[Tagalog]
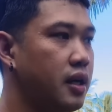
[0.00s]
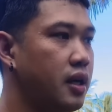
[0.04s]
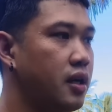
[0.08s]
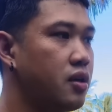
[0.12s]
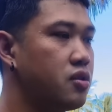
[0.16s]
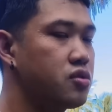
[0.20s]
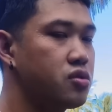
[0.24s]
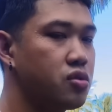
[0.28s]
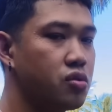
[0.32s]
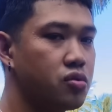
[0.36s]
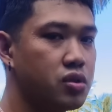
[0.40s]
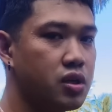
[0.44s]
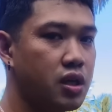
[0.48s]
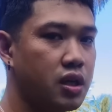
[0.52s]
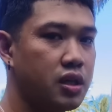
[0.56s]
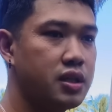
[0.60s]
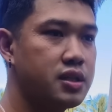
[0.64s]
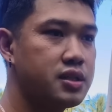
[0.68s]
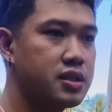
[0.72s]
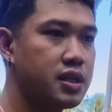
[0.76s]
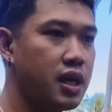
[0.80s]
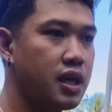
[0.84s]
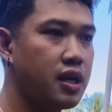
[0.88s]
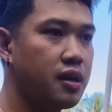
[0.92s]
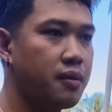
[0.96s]
Eh, gusto ko sa
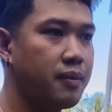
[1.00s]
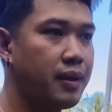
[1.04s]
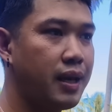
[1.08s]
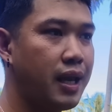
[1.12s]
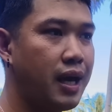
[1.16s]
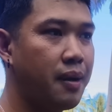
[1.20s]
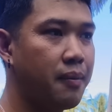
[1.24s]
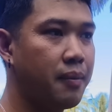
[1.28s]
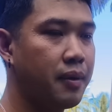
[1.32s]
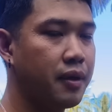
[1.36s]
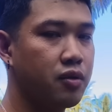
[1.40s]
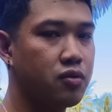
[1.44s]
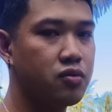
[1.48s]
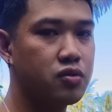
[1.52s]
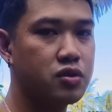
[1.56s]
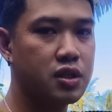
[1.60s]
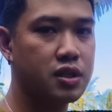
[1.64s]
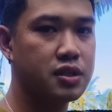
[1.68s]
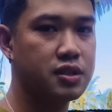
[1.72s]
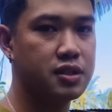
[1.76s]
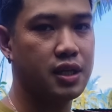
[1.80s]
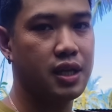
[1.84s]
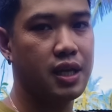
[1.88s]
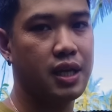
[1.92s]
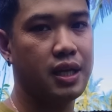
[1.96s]
din sanang malaman kung
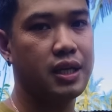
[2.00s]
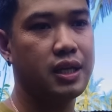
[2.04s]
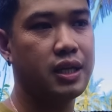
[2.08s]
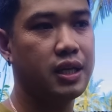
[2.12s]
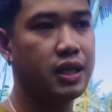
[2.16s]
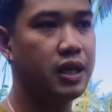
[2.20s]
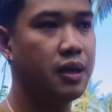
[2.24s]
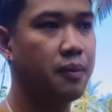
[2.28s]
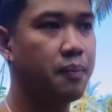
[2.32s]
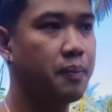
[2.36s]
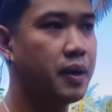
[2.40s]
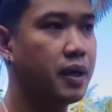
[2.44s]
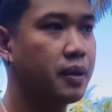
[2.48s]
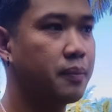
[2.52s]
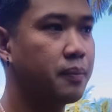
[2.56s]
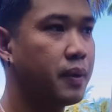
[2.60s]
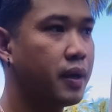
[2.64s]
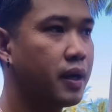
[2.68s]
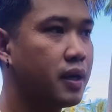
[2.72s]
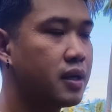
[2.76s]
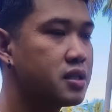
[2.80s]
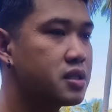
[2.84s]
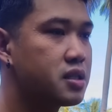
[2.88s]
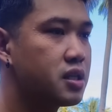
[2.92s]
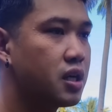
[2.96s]
saan sila lilipat
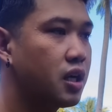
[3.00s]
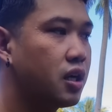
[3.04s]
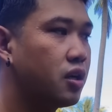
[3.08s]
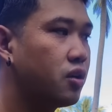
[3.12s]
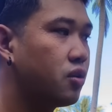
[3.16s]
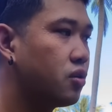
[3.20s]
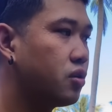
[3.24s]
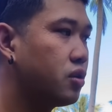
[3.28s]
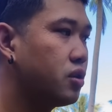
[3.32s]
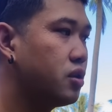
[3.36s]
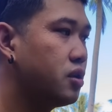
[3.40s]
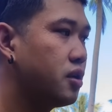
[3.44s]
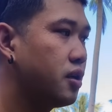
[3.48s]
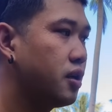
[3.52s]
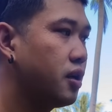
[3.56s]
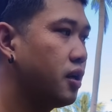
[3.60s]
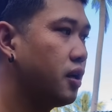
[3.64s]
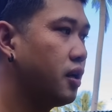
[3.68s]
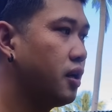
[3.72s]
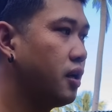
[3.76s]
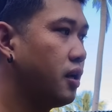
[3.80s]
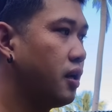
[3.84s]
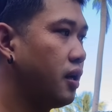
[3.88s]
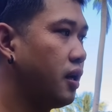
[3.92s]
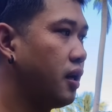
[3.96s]
para na sa ganun,
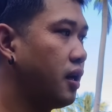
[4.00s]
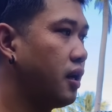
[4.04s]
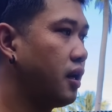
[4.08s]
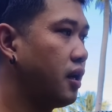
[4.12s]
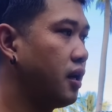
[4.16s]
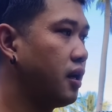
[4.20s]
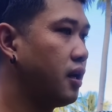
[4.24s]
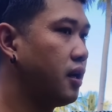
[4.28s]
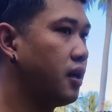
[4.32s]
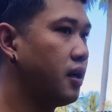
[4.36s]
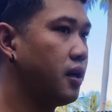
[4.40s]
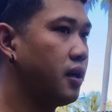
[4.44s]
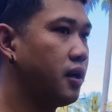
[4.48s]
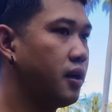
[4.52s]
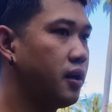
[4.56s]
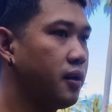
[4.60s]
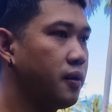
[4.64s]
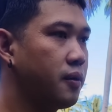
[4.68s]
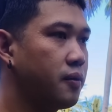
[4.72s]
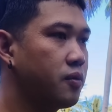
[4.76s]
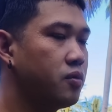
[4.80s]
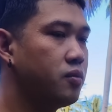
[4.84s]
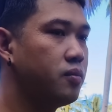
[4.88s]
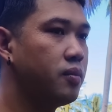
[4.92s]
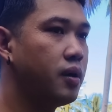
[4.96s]

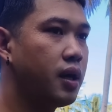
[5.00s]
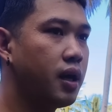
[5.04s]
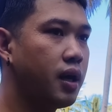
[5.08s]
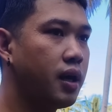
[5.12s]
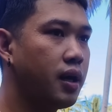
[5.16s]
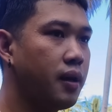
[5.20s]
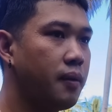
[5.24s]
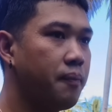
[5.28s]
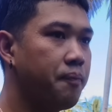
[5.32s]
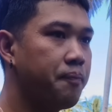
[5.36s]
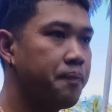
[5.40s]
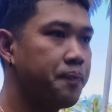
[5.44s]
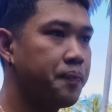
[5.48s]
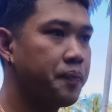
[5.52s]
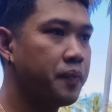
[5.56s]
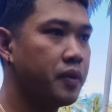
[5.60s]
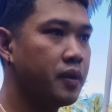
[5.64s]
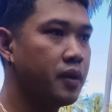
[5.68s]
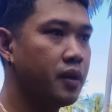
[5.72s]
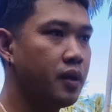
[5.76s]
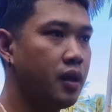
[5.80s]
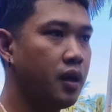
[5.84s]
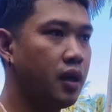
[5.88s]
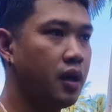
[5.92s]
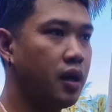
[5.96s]
eh, kumbaga,
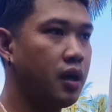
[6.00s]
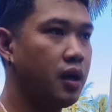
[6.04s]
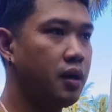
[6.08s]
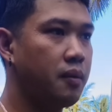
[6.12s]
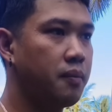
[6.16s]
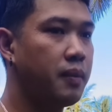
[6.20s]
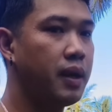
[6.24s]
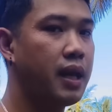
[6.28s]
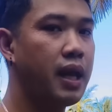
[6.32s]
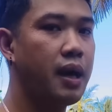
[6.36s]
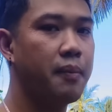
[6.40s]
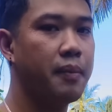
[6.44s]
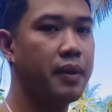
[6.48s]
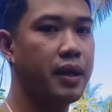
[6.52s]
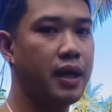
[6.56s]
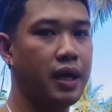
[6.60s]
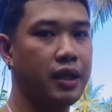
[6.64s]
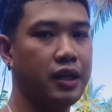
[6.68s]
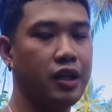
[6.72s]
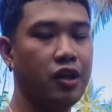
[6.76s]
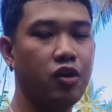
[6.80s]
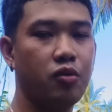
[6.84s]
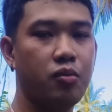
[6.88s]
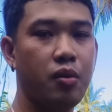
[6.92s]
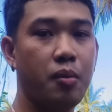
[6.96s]
uh, malaman
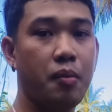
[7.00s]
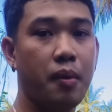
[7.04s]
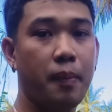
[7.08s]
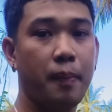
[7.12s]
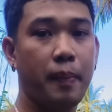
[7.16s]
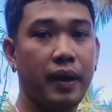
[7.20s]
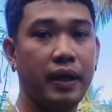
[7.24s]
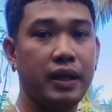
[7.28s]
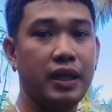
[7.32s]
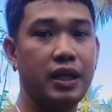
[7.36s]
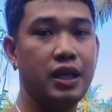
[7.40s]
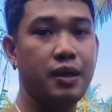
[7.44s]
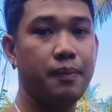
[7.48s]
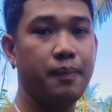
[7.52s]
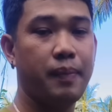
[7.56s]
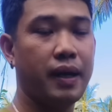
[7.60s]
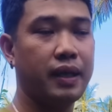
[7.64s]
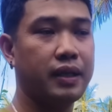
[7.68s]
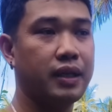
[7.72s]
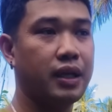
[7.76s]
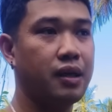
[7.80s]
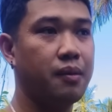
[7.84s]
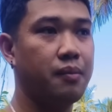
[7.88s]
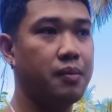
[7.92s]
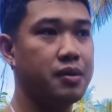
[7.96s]
natin kung may
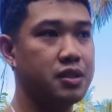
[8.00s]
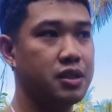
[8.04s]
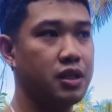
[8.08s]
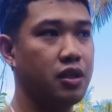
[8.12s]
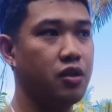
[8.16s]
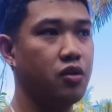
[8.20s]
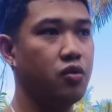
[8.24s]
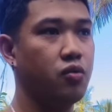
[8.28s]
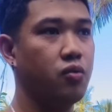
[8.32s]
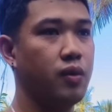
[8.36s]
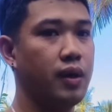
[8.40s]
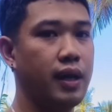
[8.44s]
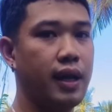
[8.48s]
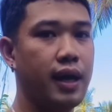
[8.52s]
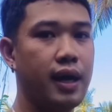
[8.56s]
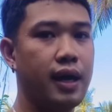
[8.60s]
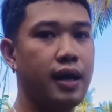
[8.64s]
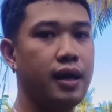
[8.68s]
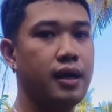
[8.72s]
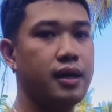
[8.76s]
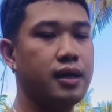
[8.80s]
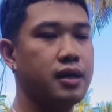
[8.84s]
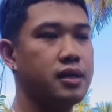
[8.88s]
mapaglilipatan na ba sila o wala.